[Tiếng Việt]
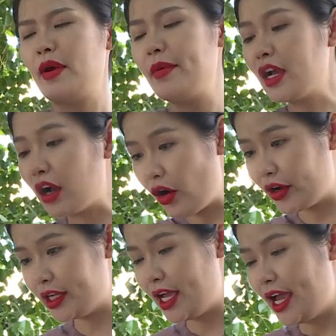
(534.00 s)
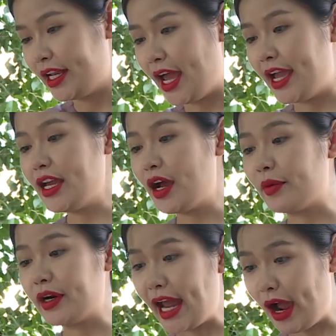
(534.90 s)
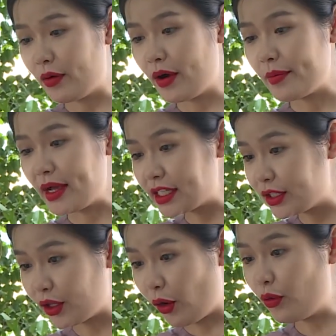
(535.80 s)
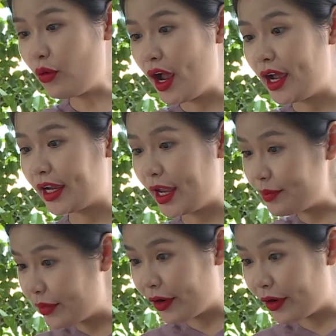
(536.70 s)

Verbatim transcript: má biết rồi để ờ, bữa nào á má xin chủ nghỉ một